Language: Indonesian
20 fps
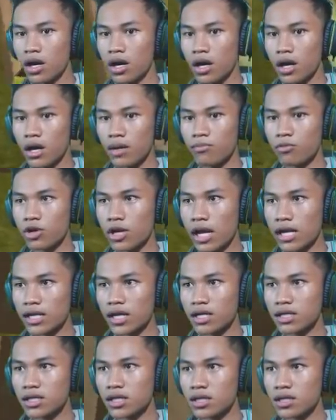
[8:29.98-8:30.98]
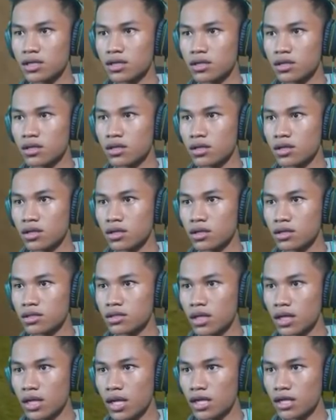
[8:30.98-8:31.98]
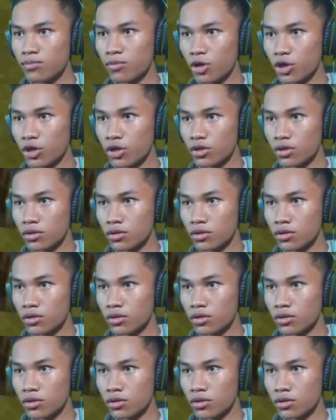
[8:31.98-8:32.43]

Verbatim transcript: Eh mau lari anjir. Jangan lari, boy.